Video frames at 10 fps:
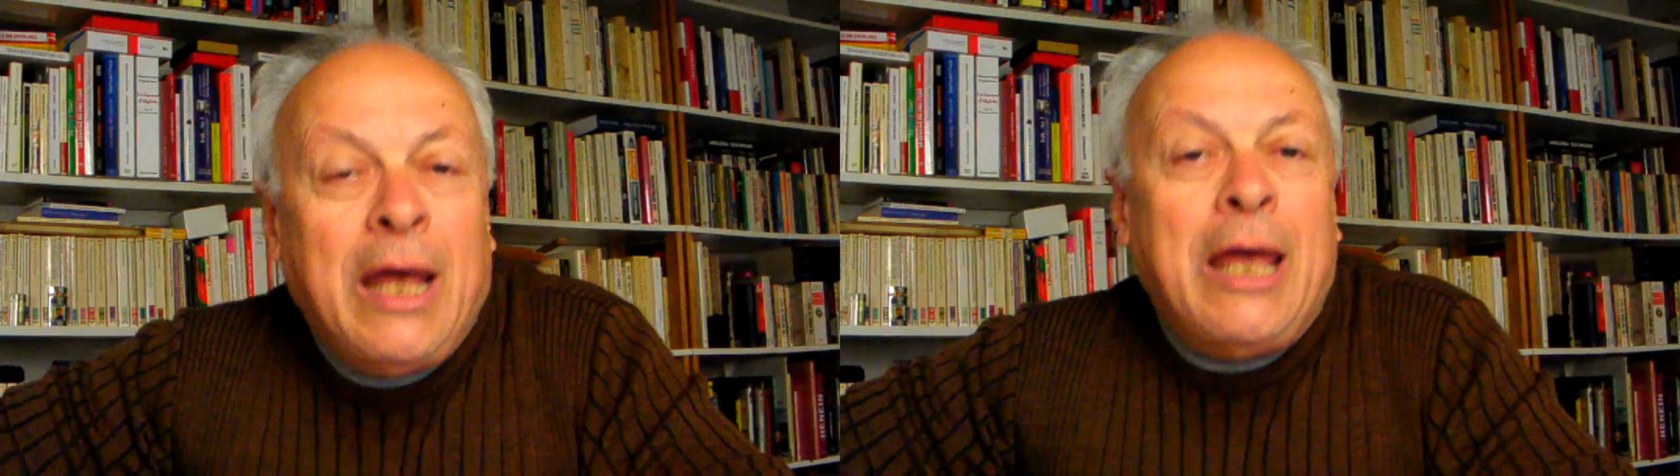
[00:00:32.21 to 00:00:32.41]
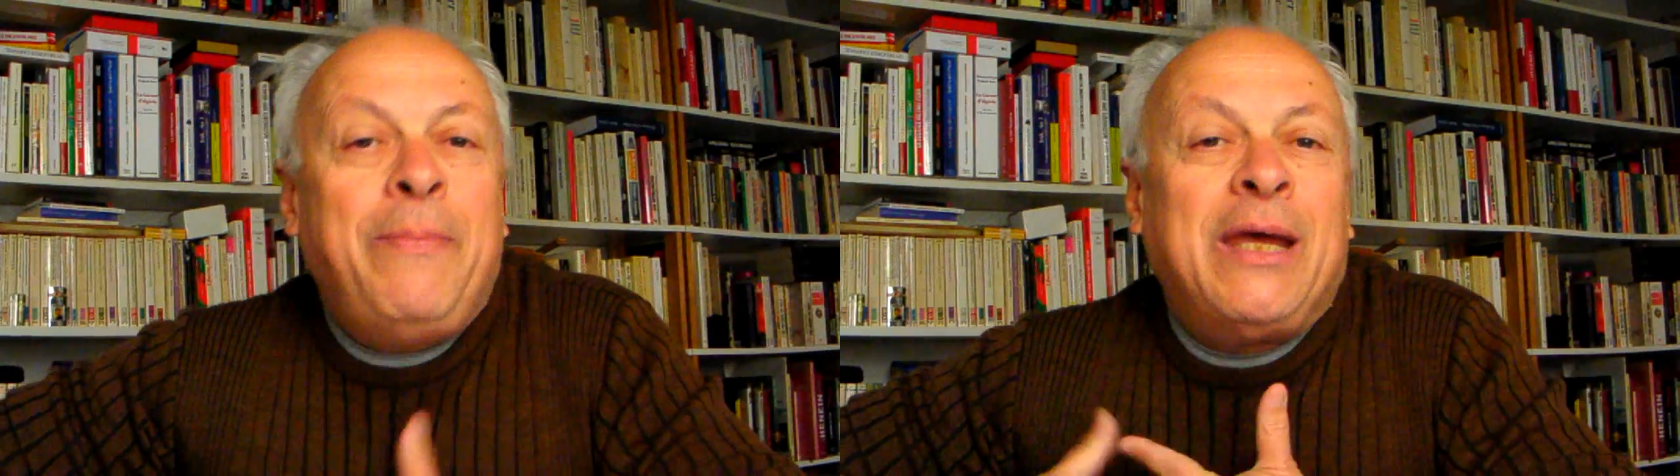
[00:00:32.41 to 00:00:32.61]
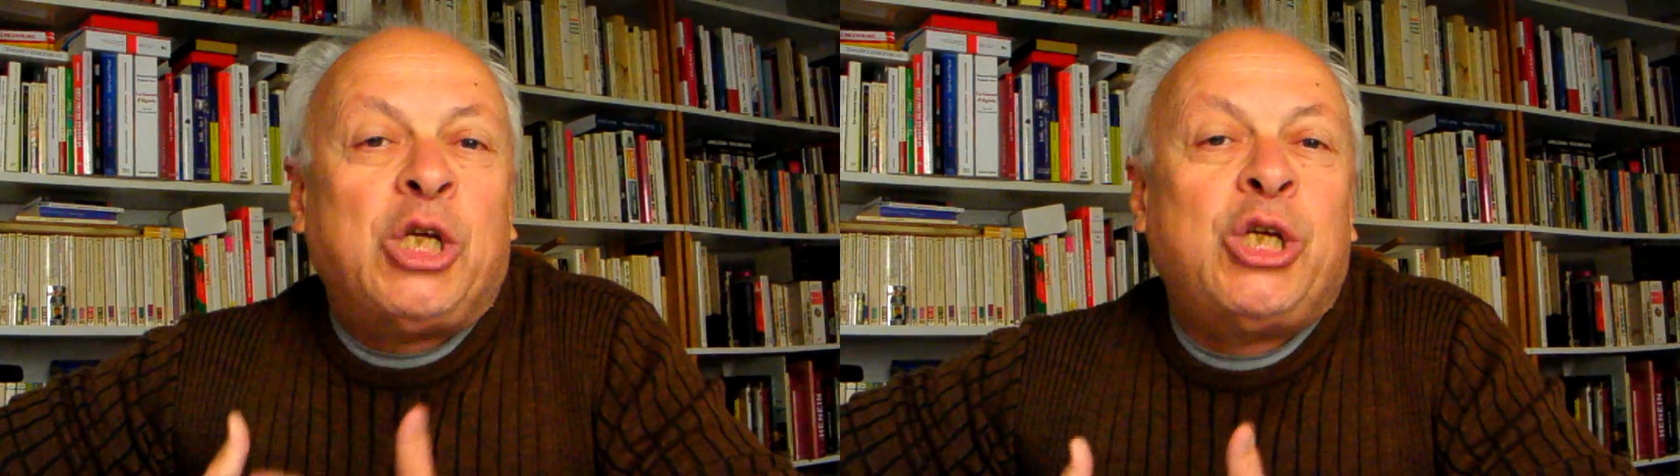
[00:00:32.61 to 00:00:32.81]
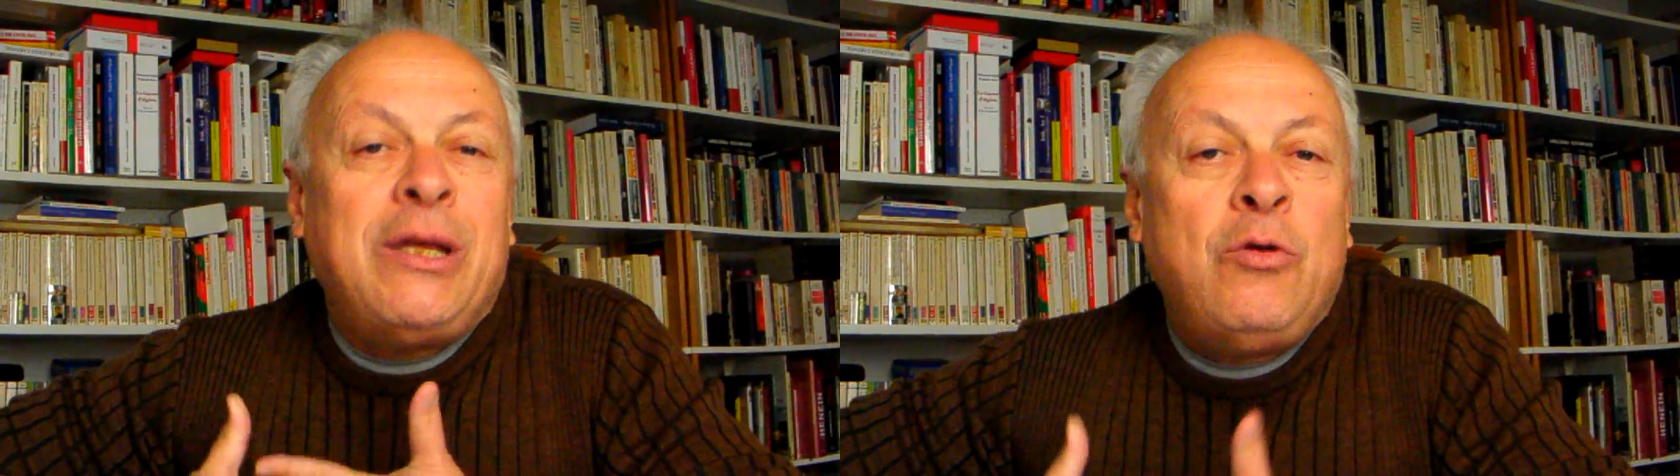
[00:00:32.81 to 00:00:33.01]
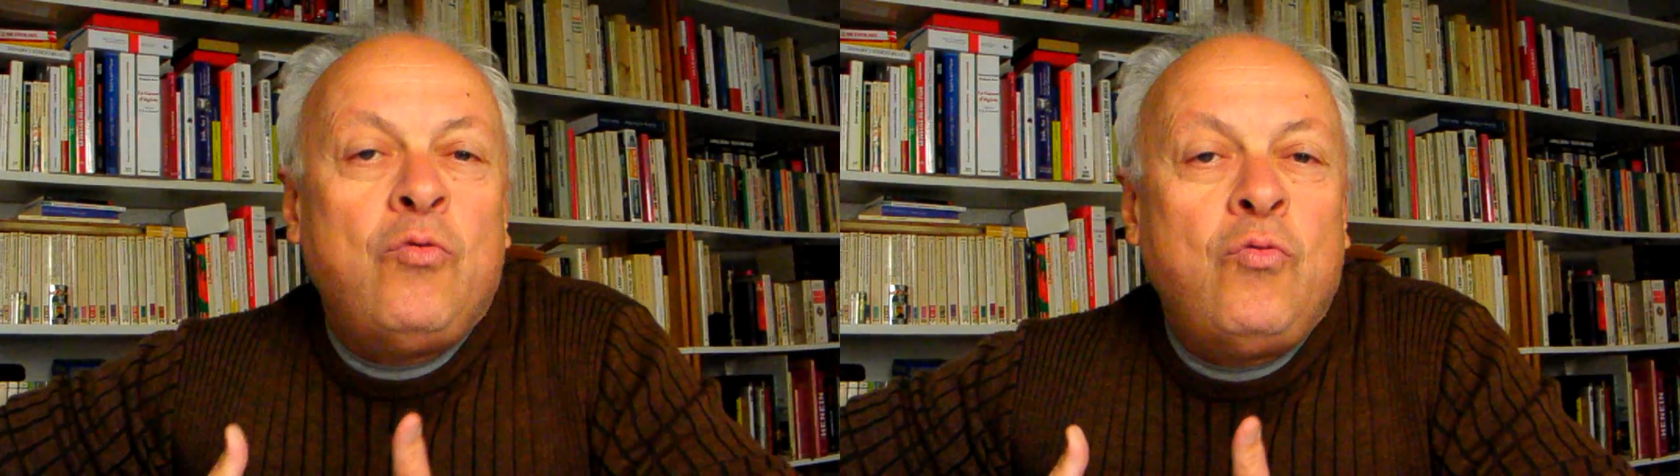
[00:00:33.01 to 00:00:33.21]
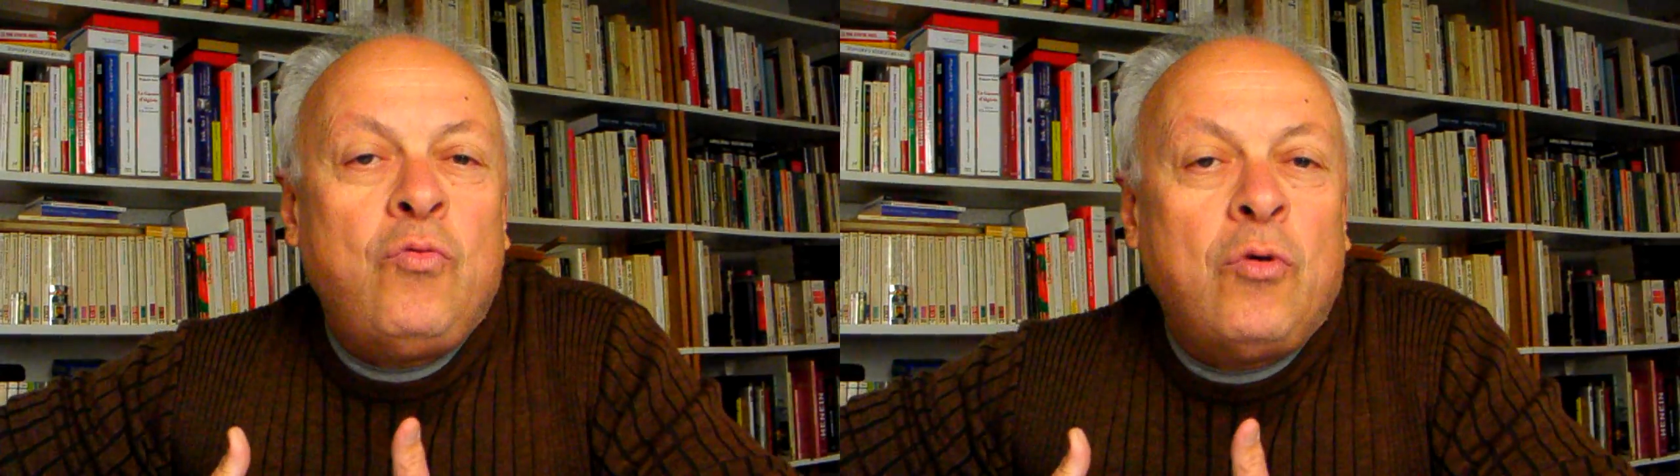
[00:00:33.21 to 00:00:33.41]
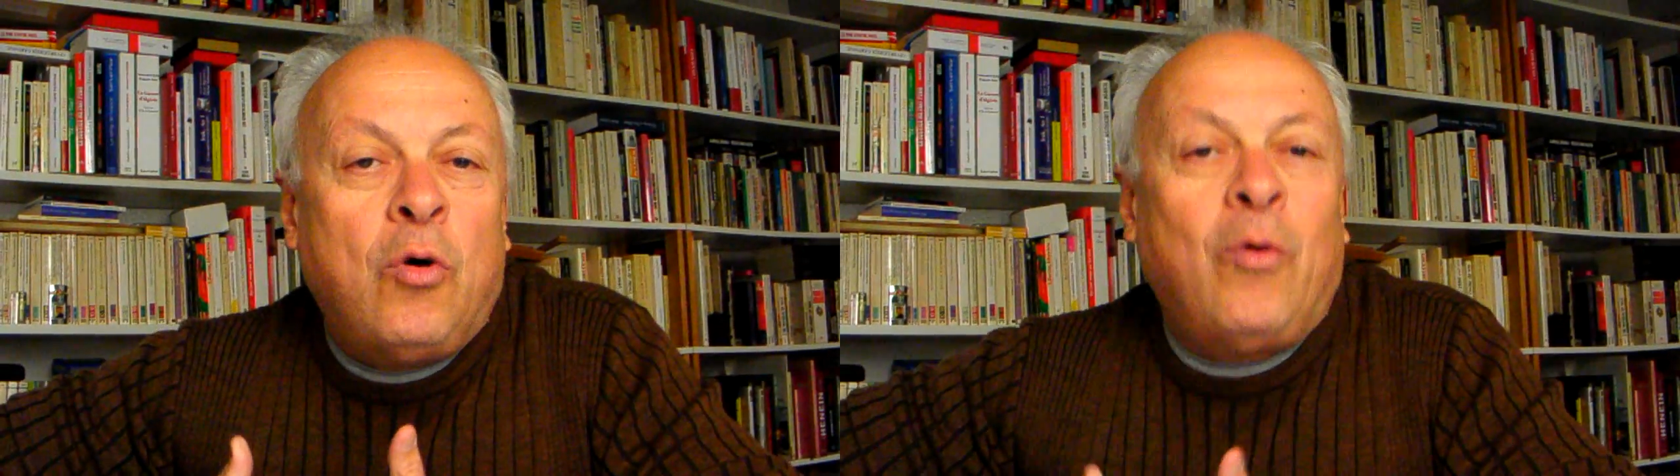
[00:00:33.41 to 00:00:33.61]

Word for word: eh bien chez nous,